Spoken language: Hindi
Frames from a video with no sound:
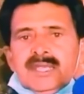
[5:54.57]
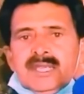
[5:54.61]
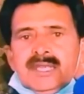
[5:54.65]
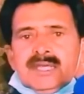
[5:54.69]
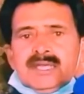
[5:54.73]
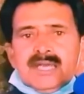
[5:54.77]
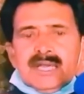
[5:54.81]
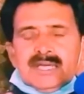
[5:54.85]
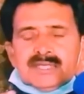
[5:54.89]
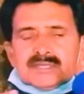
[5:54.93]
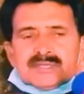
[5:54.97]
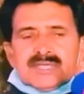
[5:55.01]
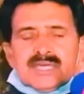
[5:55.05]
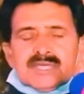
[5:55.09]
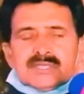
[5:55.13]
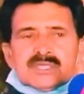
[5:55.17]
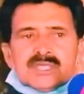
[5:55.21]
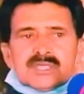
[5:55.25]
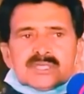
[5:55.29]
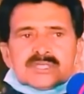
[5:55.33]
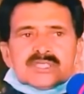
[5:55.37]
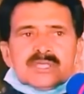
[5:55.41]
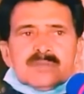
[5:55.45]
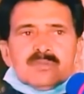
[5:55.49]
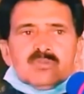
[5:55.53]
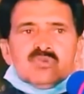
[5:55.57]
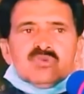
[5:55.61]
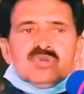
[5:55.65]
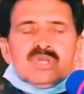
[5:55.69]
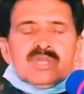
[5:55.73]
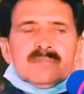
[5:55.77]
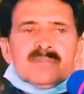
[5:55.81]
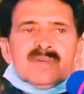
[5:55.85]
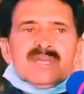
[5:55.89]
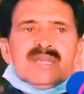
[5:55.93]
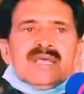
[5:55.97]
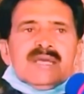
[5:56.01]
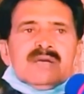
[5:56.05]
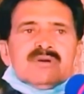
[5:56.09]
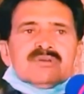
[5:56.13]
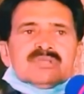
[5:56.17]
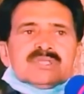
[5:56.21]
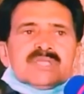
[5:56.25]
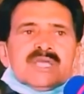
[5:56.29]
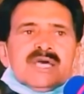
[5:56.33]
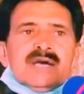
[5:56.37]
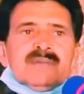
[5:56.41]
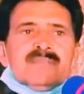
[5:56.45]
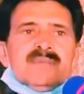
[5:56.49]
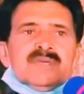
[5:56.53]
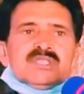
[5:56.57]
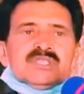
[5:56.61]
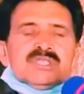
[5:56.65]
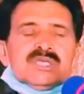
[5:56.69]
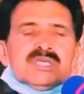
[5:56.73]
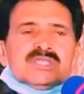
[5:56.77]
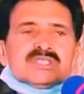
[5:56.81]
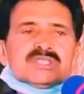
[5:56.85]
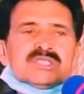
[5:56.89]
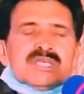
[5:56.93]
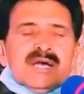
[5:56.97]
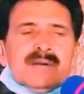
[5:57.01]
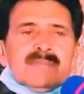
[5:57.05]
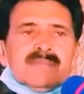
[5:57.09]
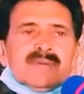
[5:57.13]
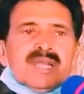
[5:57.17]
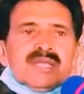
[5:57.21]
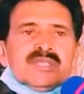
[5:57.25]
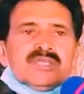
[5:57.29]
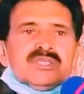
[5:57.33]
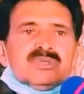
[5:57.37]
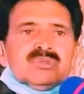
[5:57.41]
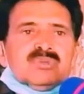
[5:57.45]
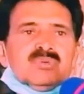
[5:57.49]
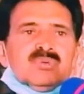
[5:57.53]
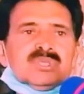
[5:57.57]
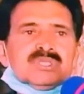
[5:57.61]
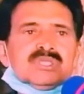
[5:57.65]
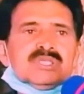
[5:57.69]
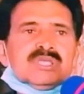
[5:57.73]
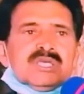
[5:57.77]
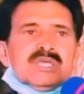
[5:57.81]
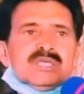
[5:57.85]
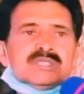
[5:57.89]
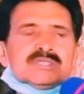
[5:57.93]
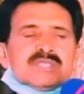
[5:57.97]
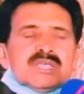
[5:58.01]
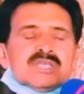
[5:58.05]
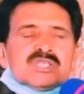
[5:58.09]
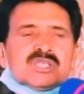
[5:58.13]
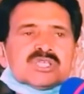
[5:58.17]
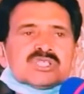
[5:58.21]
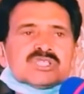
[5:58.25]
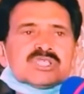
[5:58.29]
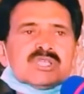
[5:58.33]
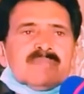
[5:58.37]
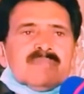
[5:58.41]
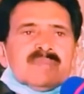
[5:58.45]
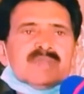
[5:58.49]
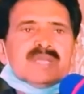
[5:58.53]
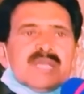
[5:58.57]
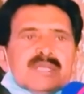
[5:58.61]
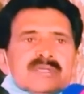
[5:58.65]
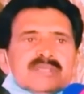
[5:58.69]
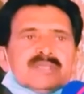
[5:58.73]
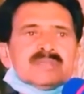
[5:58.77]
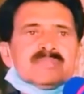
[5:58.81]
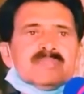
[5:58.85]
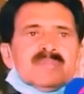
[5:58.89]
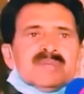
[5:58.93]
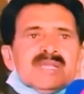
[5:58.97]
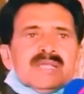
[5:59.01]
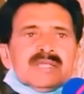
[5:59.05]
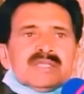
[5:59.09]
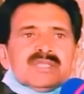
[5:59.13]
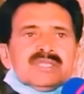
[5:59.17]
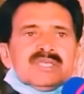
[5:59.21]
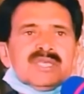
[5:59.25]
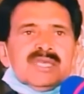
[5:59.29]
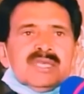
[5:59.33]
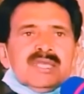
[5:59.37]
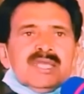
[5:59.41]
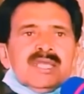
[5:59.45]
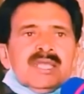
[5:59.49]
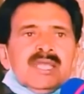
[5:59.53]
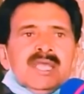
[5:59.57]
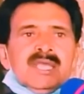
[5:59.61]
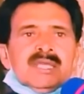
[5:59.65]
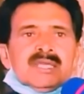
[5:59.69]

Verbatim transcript: एक ऐसा सिस्टम उन्होंने बनाया होता है हमेशा साम्राज्य कुतें ऐसा सिस्टम बना बनाती हैं